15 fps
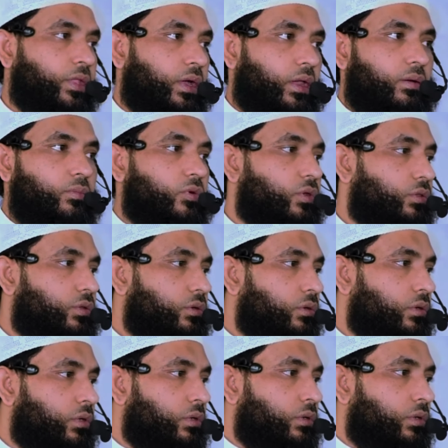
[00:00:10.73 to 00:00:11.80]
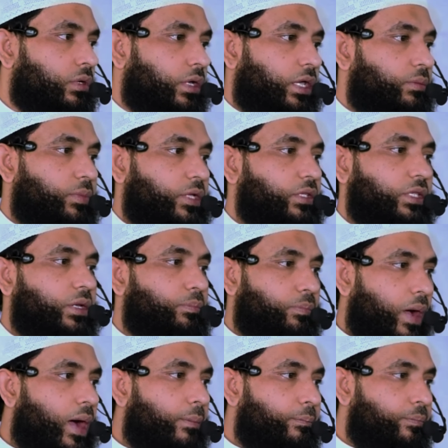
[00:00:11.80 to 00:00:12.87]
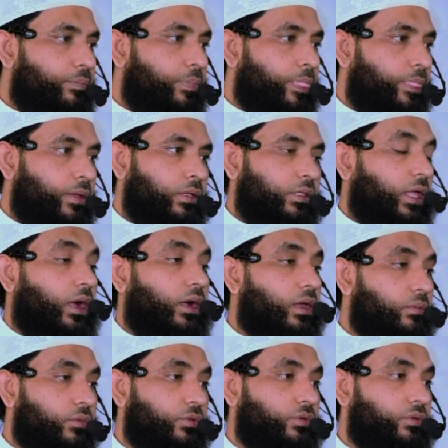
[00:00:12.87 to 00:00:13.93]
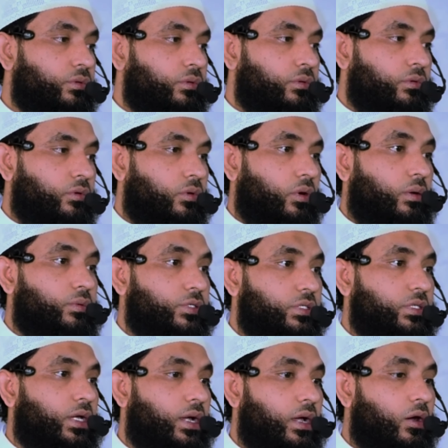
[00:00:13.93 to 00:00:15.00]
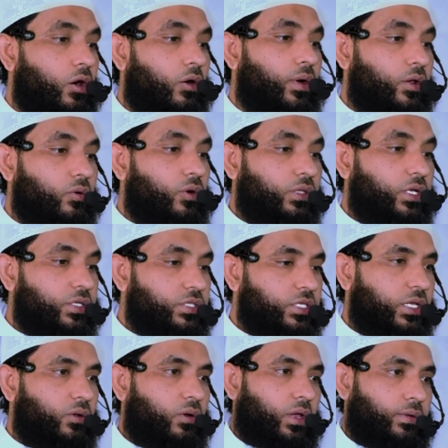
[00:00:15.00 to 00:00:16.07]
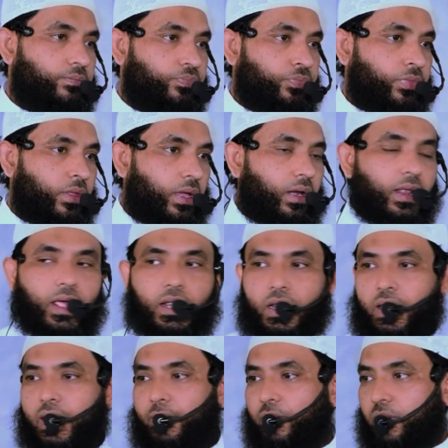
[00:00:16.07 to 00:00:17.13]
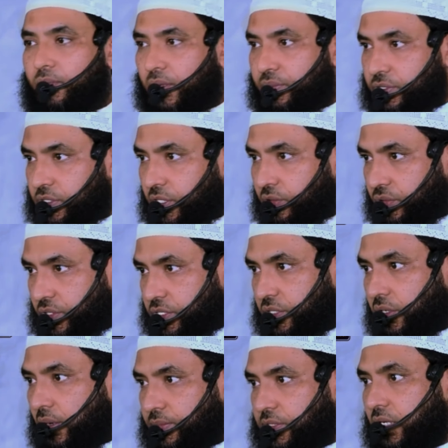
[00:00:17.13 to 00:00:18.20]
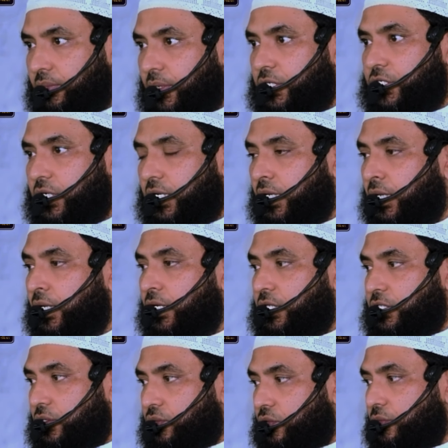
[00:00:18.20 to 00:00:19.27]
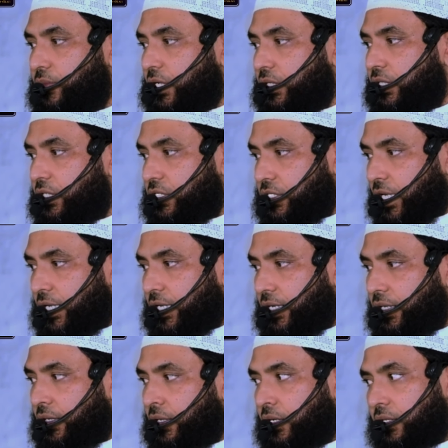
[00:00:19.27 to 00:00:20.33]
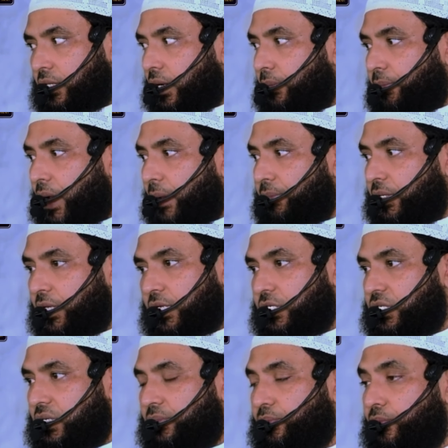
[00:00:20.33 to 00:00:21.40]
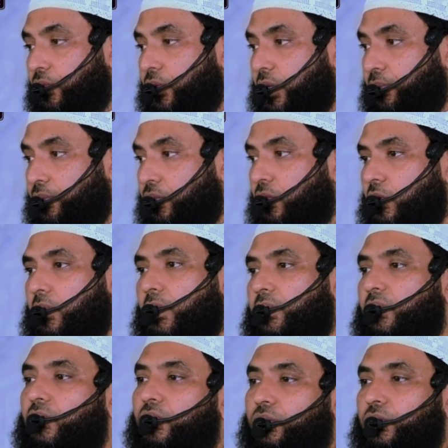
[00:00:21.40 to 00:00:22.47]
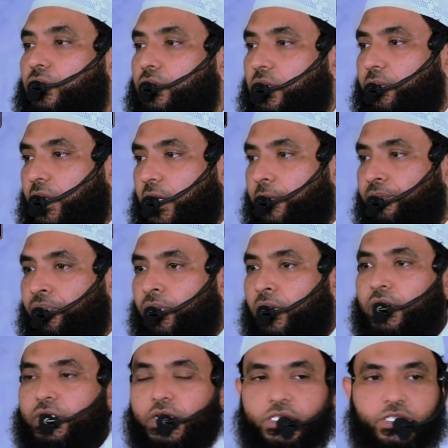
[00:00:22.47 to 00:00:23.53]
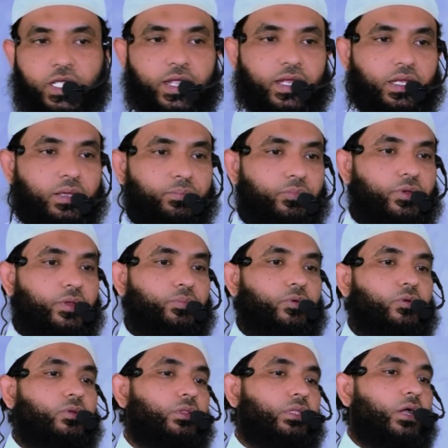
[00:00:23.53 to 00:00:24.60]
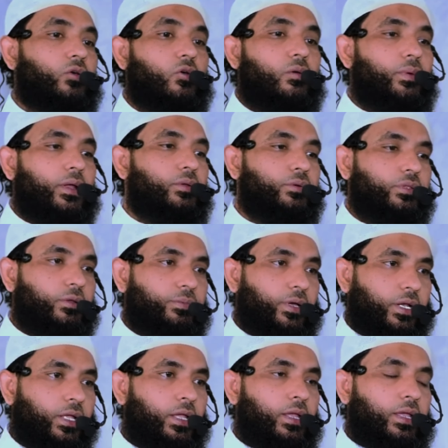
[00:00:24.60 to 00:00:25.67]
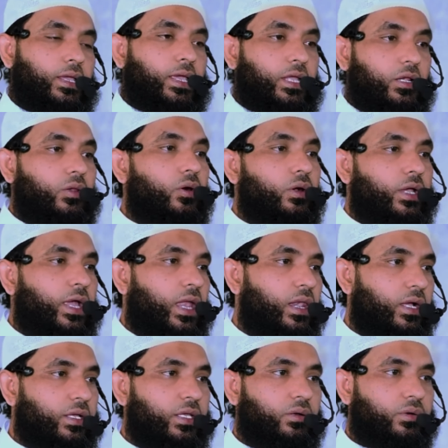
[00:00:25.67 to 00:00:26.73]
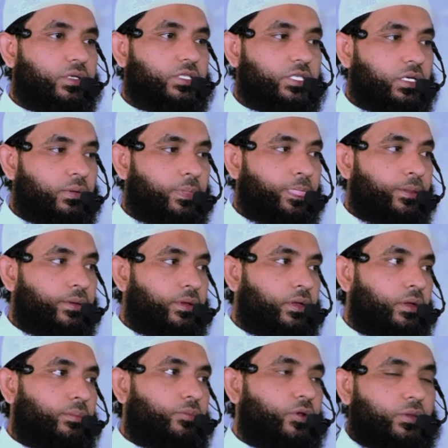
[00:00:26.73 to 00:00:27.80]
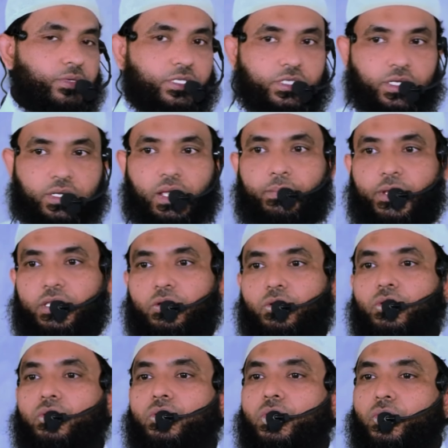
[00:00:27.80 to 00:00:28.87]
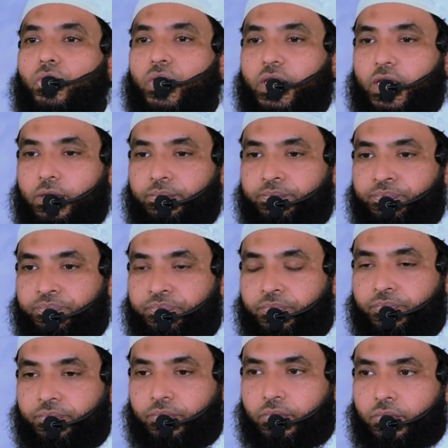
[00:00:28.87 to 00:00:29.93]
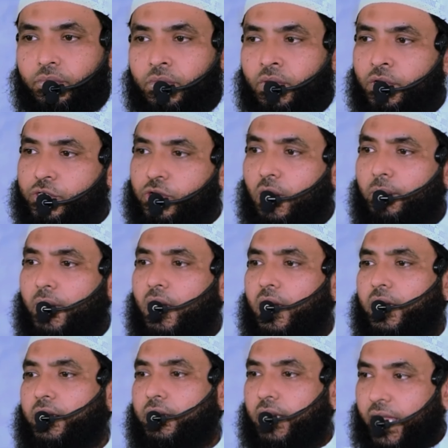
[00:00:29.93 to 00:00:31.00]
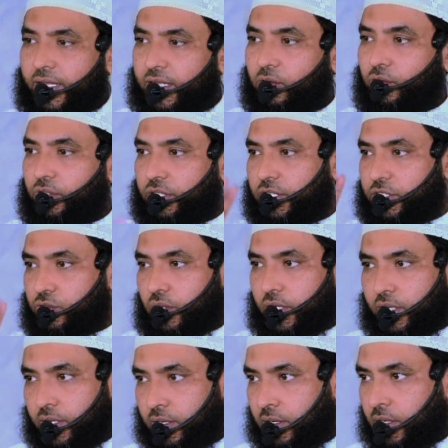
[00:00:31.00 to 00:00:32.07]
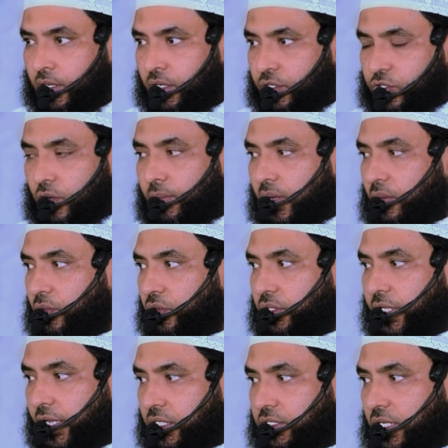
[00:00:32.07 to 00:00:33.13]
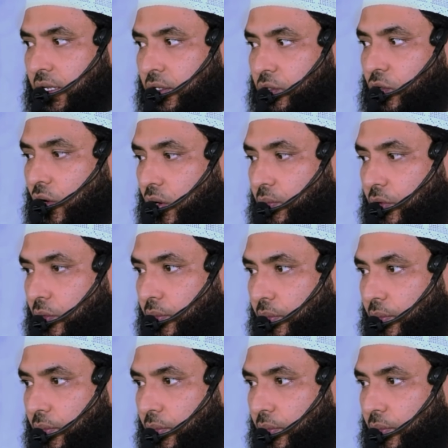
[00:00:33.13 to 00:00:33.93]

কারণ মূলত এই ব্যক্তির পাপ থাকার মতো অবস্থা হওয়ার কথা ছিল না কারণ আল্লাহ এমন ব্যবস্থা করেছেন রমজান মাসে যে কোনো ব্যক্তি চাইলে তার পাপ থেকে সে পরিপূর্ণভাবে মুক্ত হতে পারে সে চাইলে পরিপূর্ণ তাপবান হতে পারে এই লক্ষ্যে আল্লাহ কি করেছে পরিবেশটাকে আমাদের অনুকূল সবাই একই গতিতে চলে সবার মধ্যে একটা ধর্ম